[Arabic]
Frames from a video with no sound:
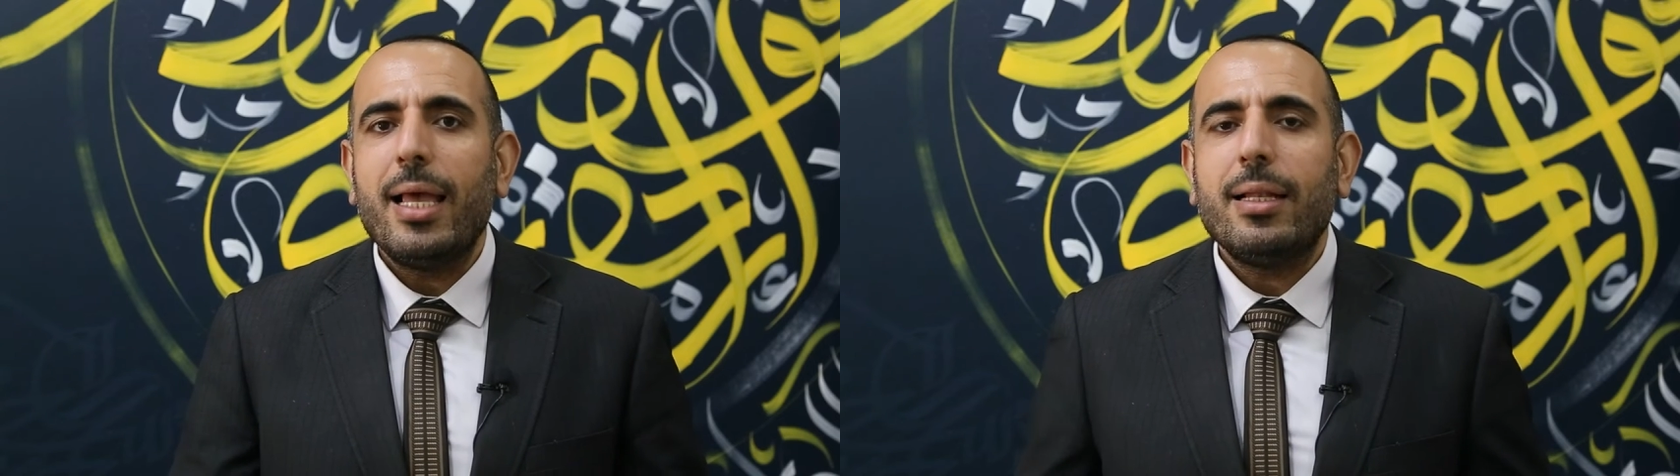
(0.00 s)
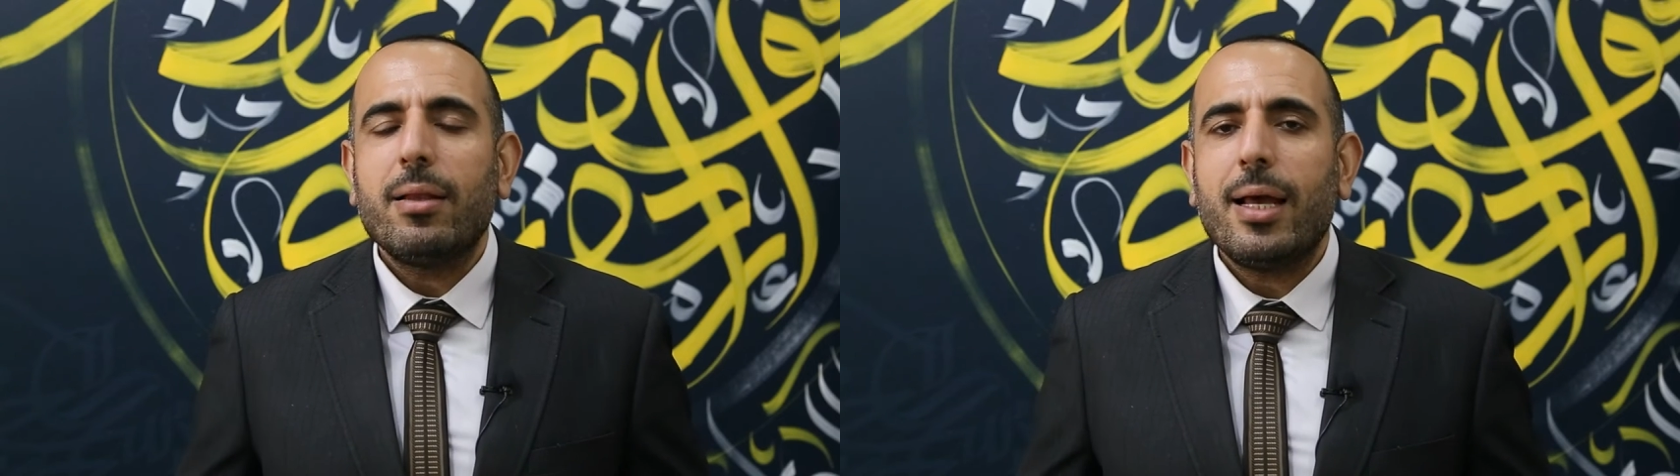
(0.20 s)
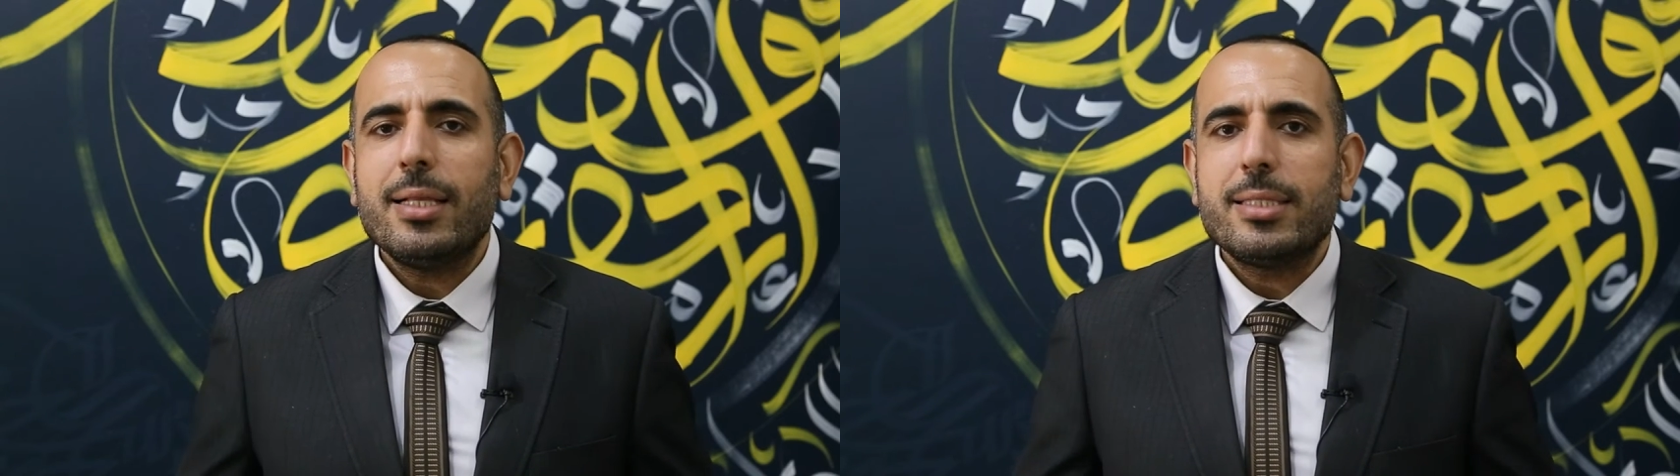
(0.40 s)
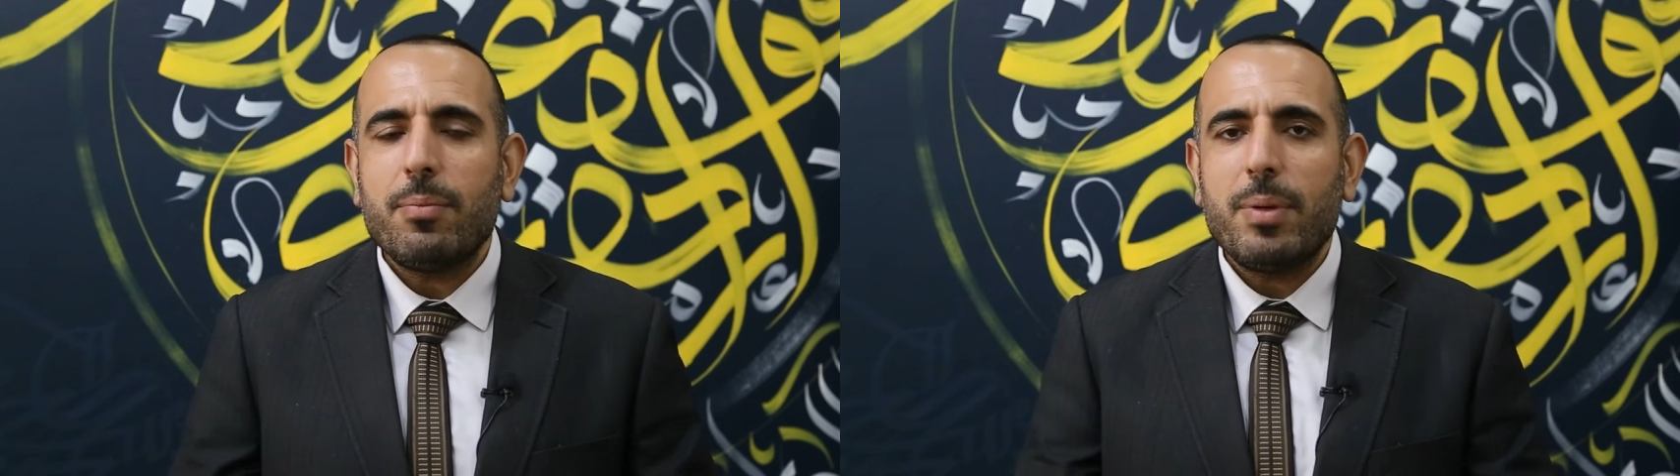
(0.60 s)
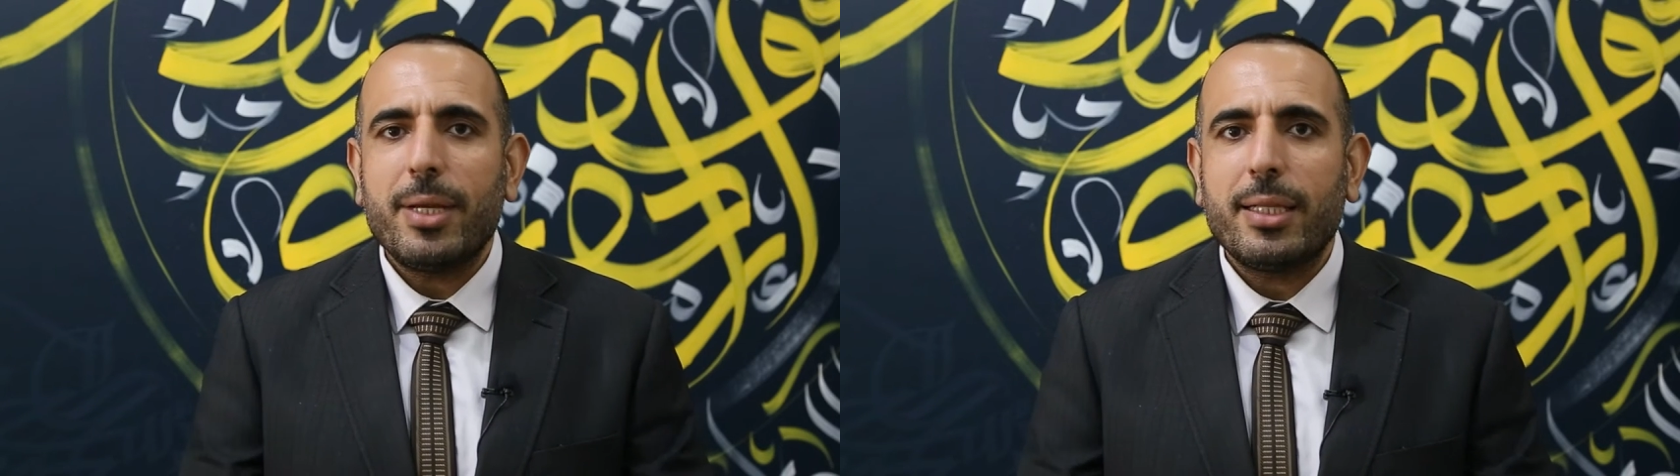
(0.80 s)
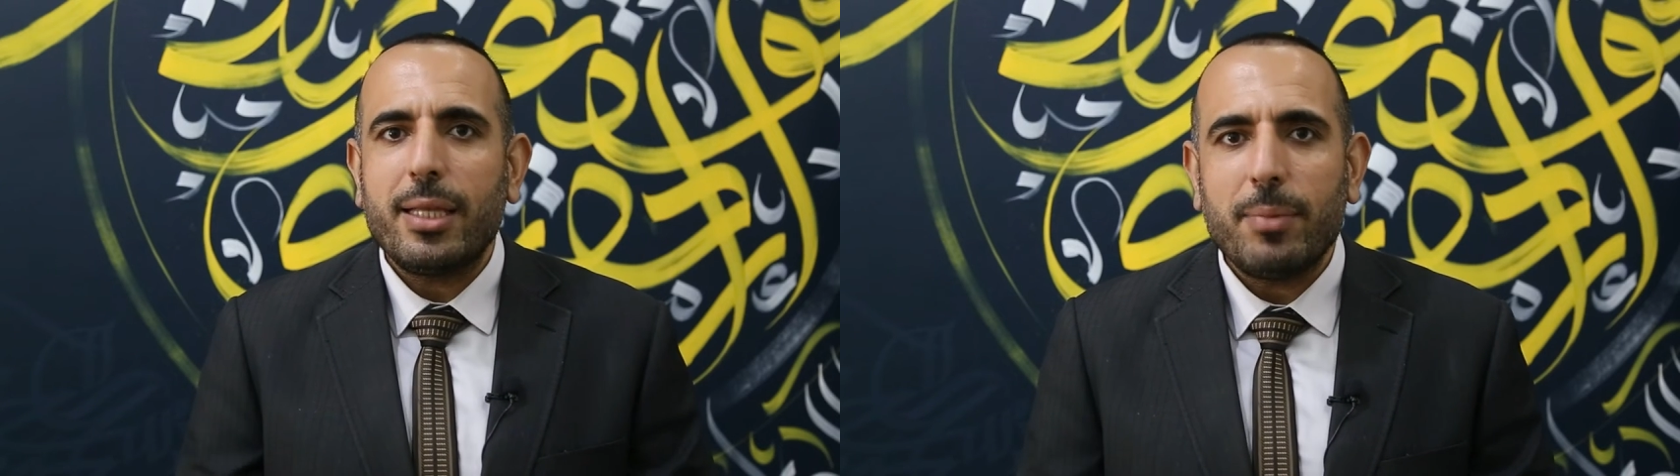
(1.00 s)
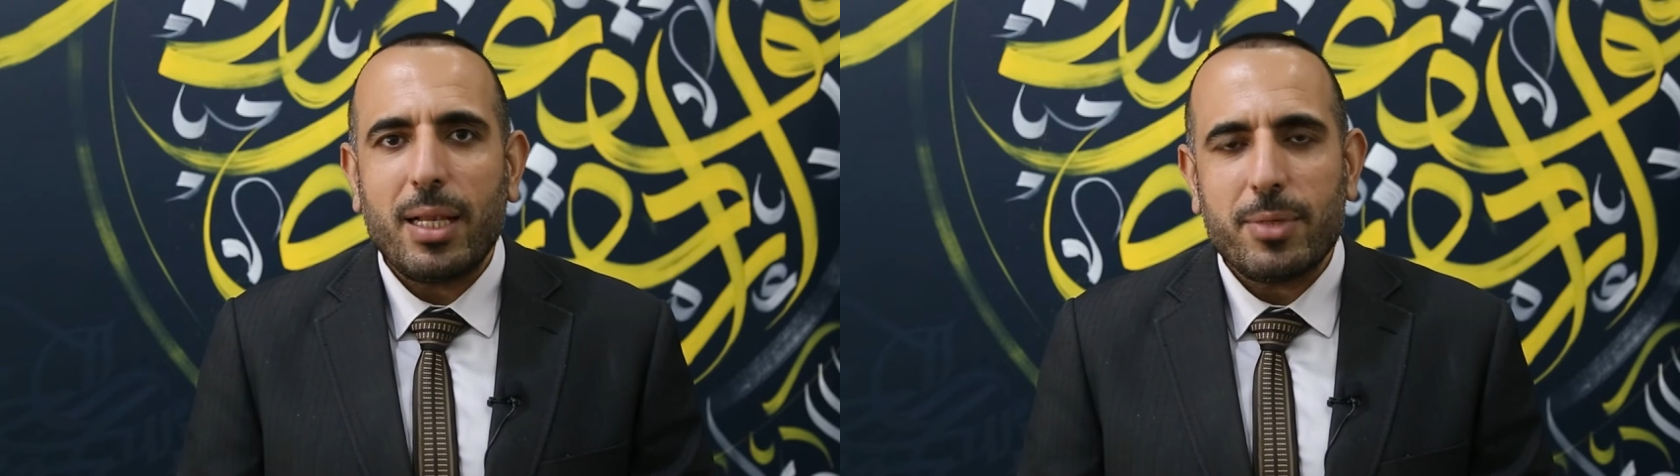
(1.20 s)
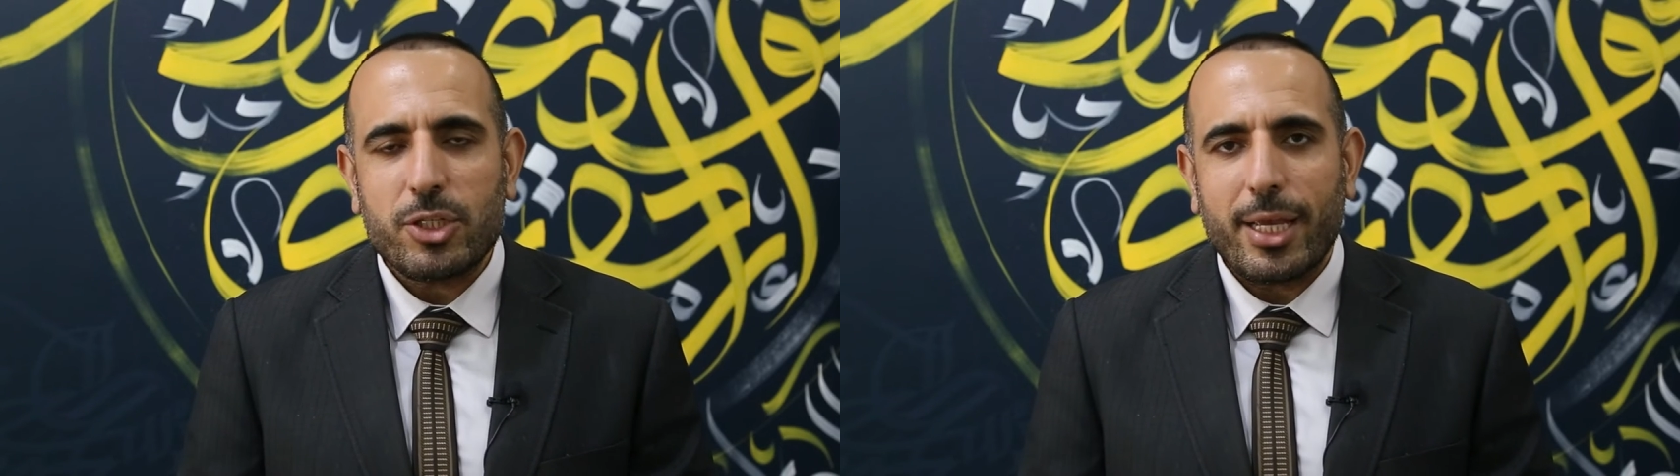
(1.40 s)
اللي راح تسبب كثير من
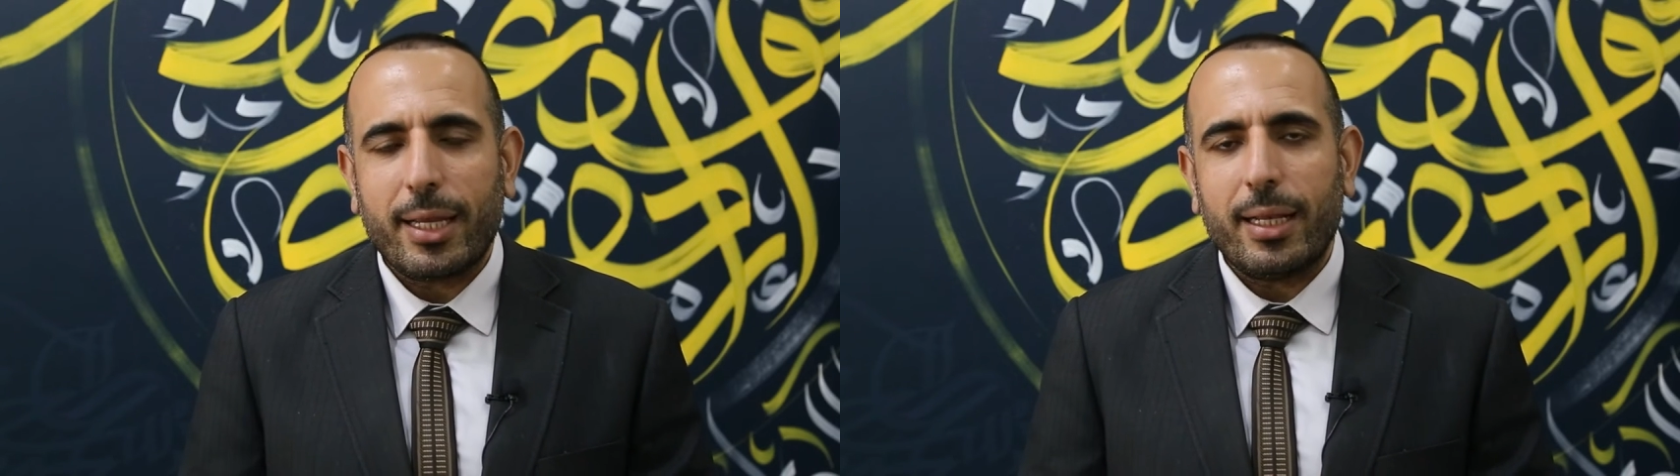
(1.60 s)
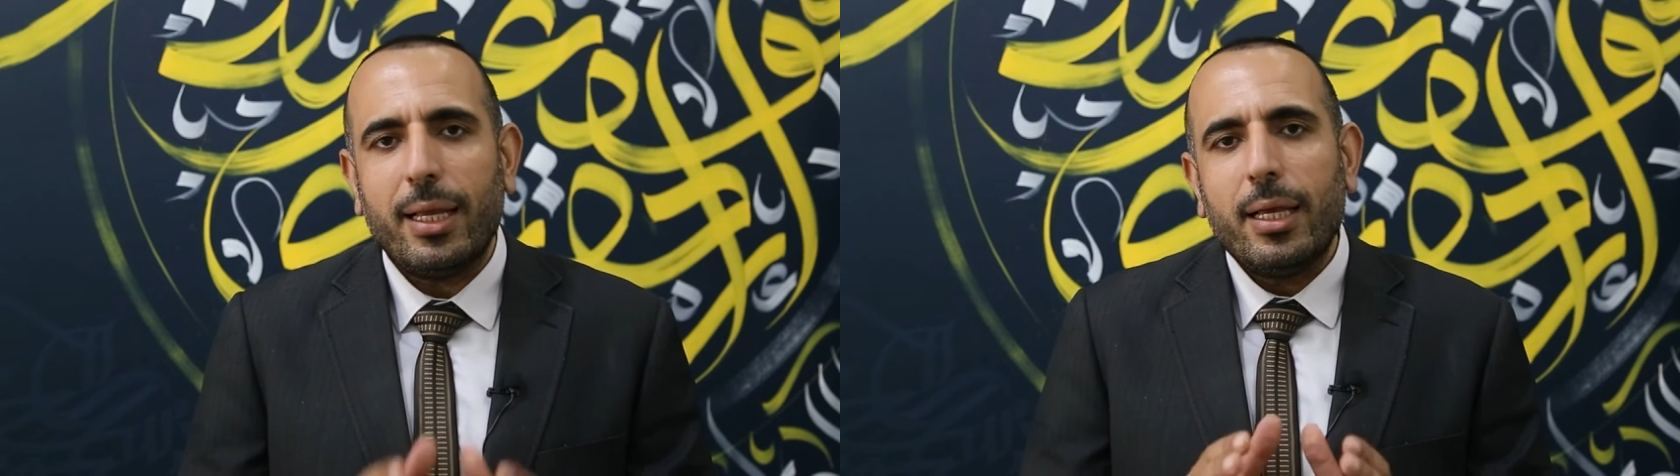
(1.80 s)
المشاكل